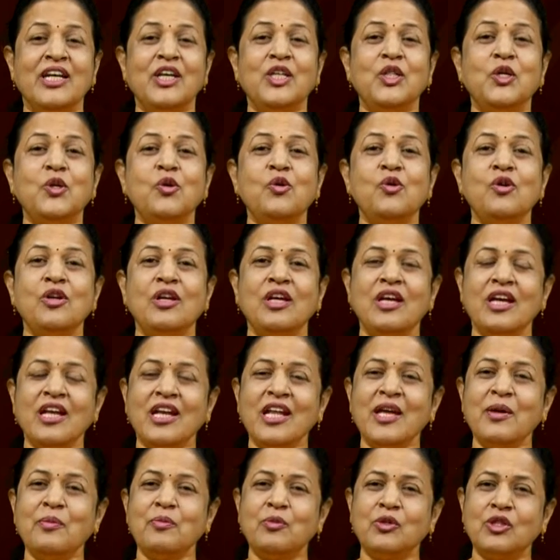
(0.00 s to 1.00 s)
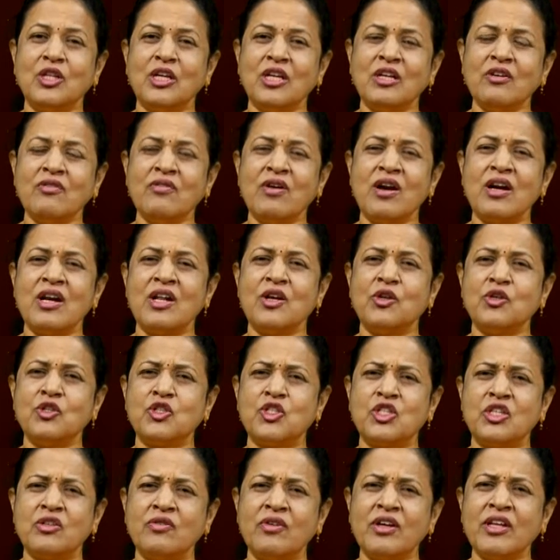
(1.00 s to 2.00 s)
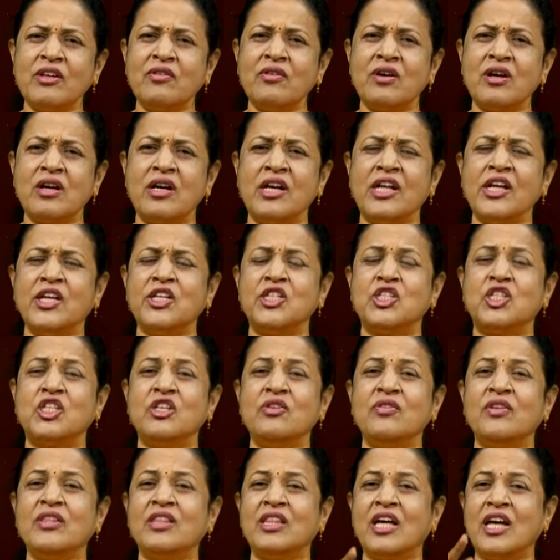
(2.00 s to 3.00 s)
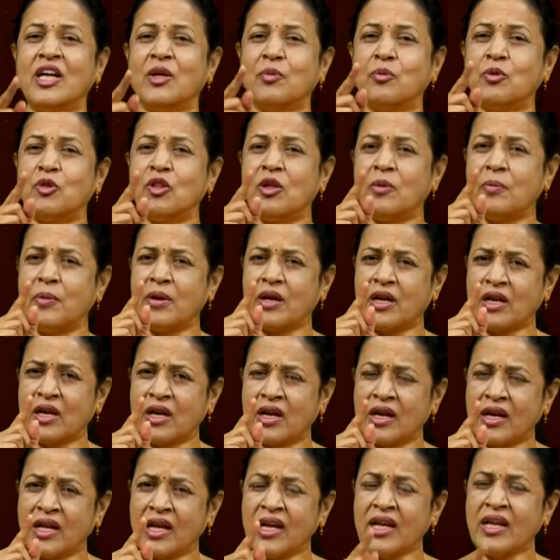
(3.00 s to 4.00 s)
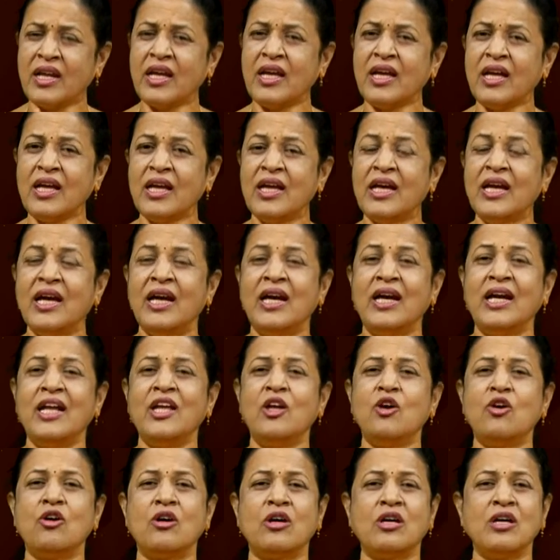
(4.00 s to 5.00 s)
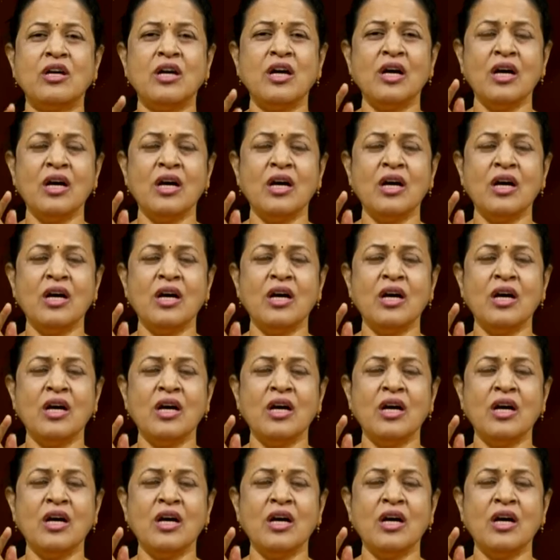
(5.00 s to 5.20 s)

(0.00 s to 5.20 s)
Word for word: ఇదిగో నేనే మొదటి వాడను చివరి వాడు నీ జీవితాన్ని మొదలుపెట్టిన నేనే నీ యొక్క